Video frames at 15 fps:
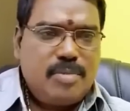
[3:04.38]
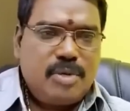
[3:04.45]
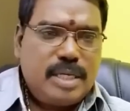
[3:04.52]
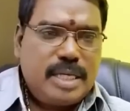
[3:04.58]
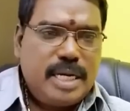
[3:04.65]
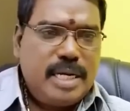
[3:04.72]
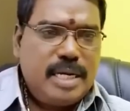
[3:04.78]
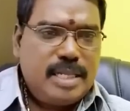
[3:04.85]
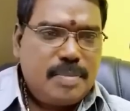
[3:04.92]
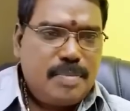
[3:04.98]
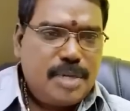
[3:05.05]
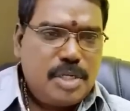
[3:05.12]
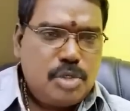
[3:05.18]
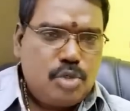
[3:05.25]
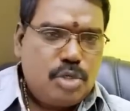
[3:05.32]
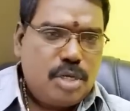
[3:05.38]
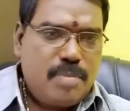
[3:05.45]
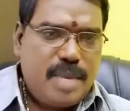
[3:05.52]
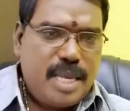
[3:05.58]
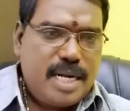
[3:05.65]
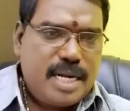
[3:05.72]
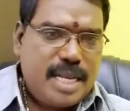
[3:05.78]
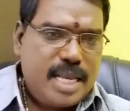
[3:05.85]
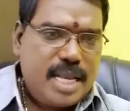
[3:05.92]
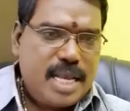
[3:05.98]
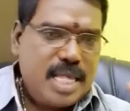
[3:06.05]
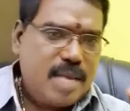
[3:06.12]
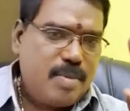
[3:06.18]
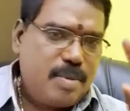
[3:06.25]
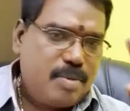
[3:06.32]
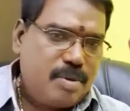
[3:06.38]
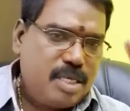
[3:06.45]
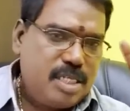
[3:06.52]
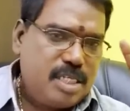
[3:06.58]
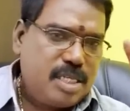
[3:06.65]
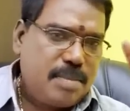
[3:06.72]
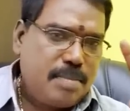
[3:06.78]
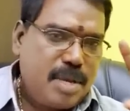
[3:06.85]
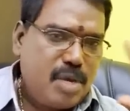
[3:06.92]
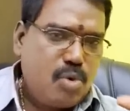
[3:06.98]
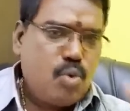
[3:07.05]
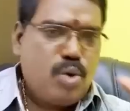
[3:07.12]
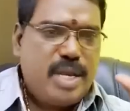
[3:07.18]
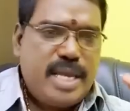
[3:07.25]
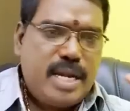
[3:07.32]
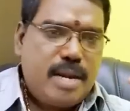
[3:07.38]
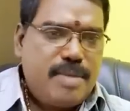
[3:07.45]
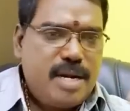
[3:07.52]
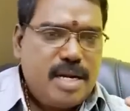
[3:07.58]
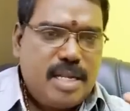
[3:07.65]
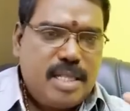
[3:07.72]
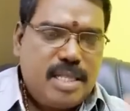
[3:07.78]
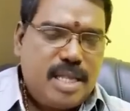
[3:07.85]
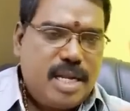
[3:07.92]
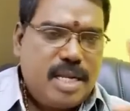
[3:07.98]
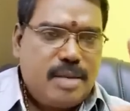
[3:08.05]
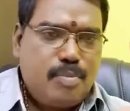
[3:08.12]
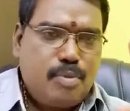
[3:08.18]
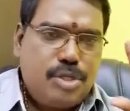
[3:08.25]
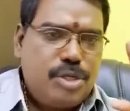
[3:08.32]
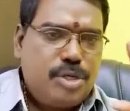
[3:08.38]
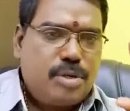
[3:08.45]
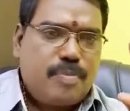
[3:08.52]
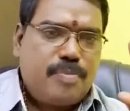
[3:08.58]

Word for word: கொடுக்குறேன் அந்த பெண் சுகமே கிடைக்காத அமைப்பு இஸ் பெக்கூலியர் அப்படின்றது தான் நீங்கள் புரிஞ்சுக்கணும்